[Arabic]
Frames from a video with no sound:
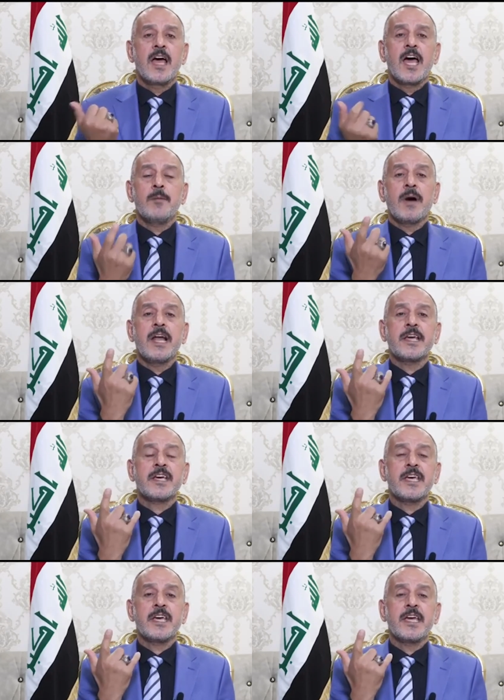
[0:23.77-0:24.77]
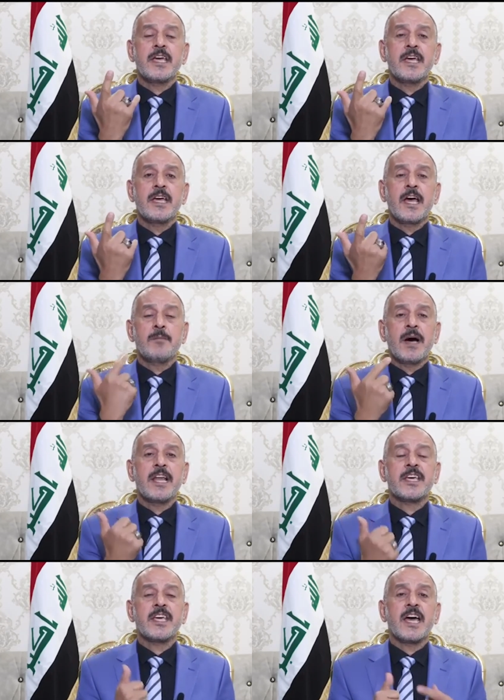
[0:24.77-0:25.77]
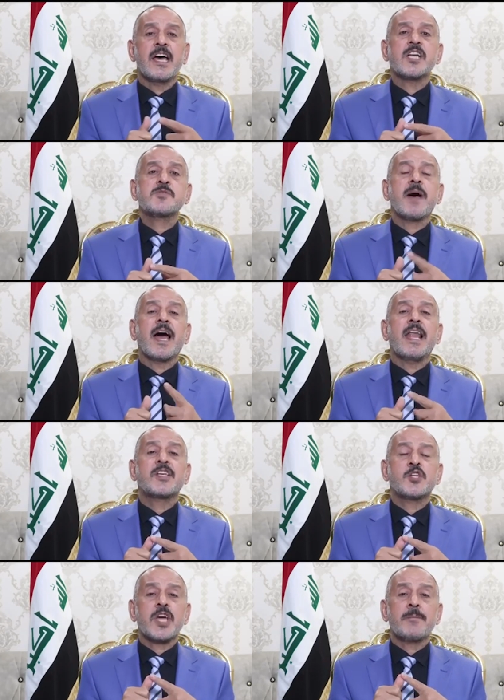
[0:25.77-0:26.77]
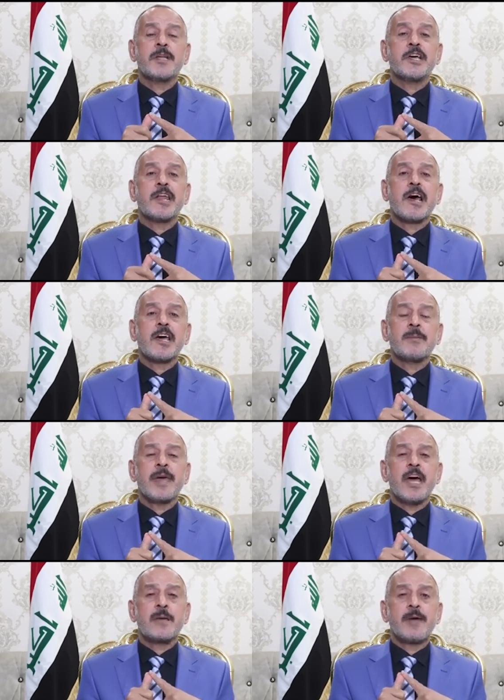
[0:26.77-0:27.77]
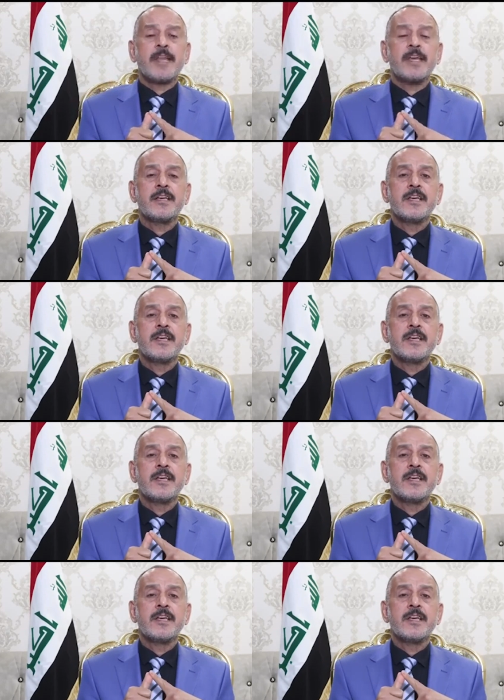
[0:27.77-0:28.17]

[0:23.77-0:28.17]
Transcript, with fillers: المالكي المالكي اجمع الشعب العراقي باكمله